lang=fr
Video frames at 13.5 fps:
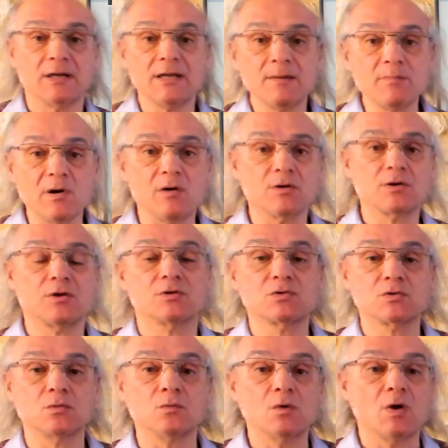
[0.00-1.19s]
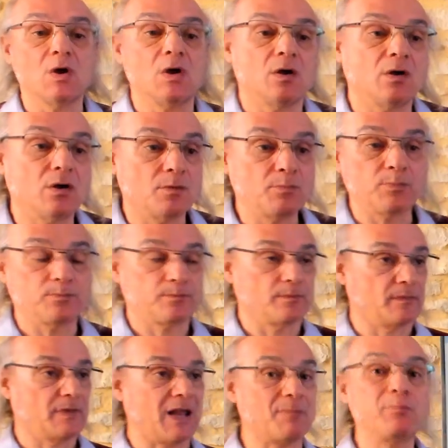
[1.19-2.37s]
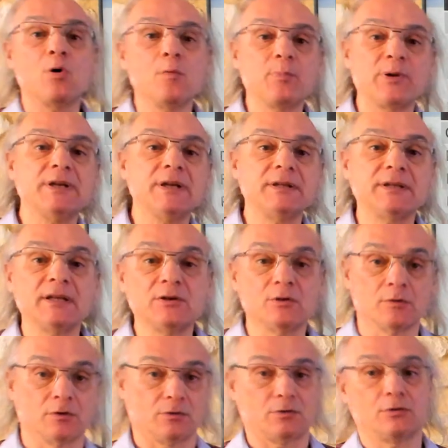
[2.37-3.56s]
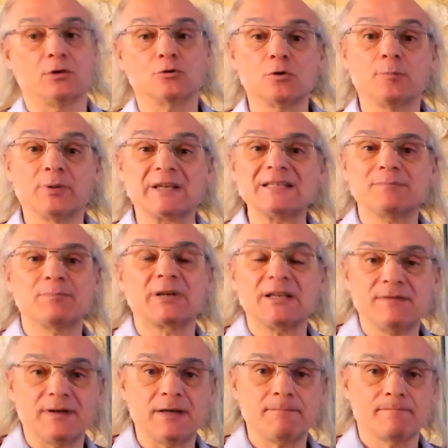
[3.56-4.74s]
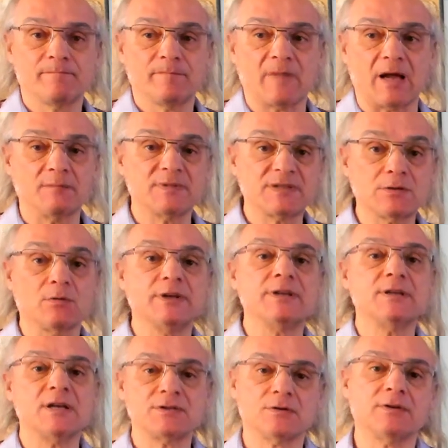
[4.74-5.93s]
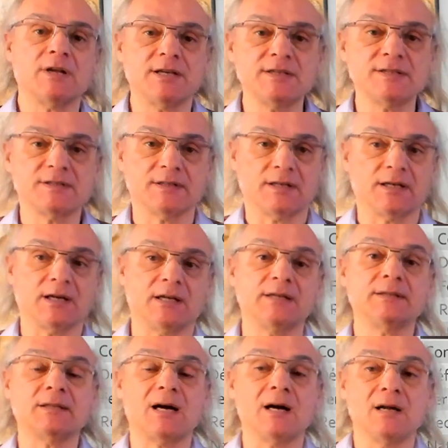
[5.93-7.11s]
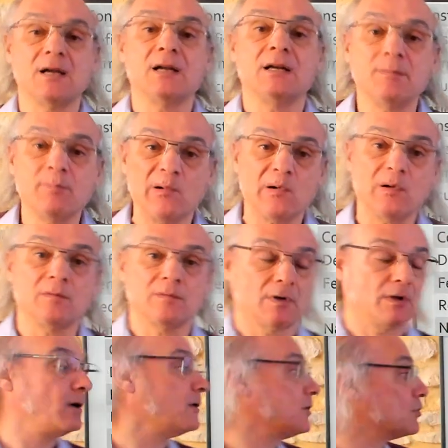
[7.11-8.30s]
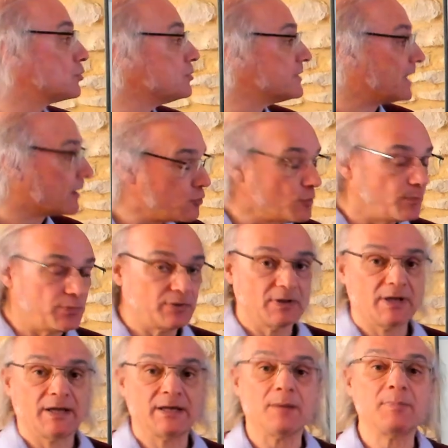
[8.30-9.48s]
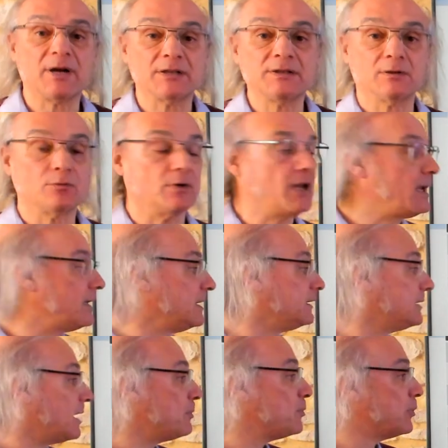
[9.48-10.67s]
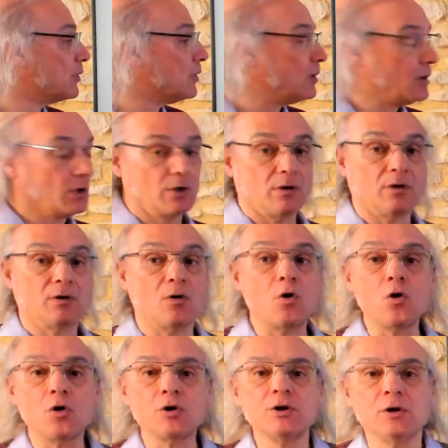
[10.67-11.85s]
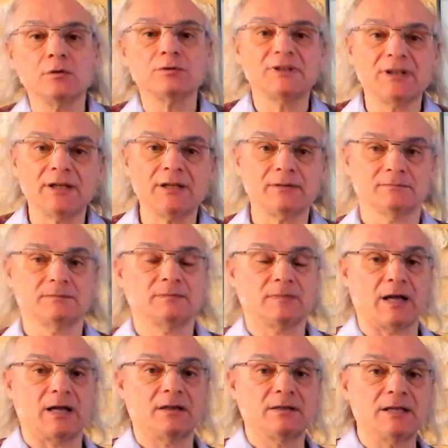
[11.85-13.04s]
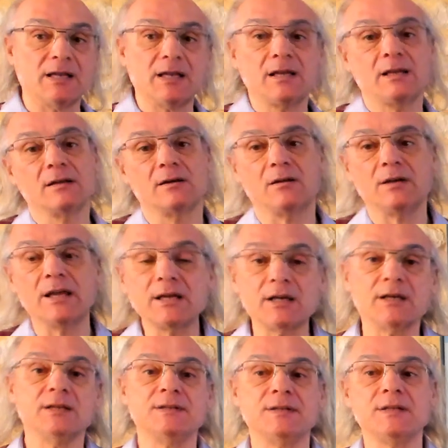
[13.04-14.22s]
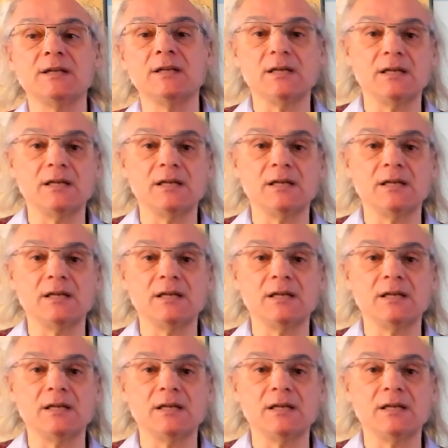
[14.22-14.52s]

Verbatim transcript: Les banques sont la propriété d'entreprises privées. Hein. Si on les nationalise, c'est-à-dire l'État les prend sous sa coupe, et à partir de là, l'État peut orienter Hein, euh, les, crédits,